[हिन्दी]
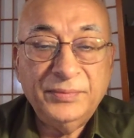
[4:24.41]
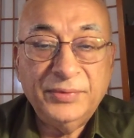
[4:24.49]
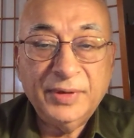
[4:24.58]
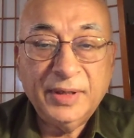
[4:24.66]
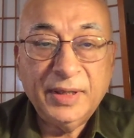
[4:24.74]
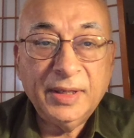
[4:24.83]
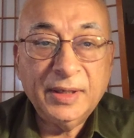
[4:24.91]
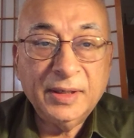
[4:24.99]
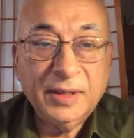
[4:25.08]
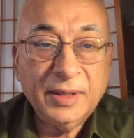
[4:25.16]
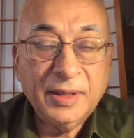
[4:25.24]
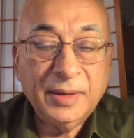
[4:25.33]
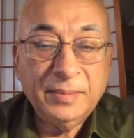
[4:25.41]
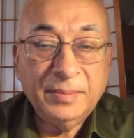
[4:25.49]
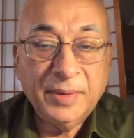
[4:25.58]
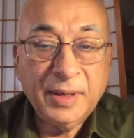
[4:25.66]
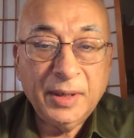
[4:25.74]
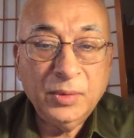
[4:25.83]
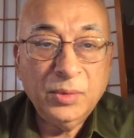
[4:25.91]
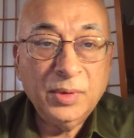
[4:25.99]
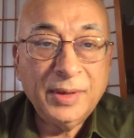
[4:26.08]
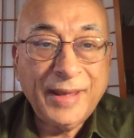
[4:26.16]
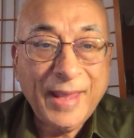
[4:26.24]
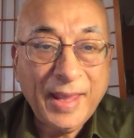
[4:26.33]
फिर एक आए
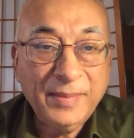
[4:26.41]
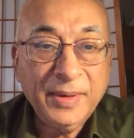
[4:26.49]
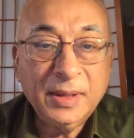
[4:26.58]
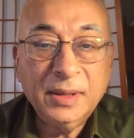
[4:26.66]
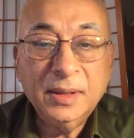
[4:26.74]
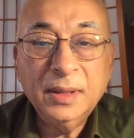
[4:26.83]
बायोकेमिक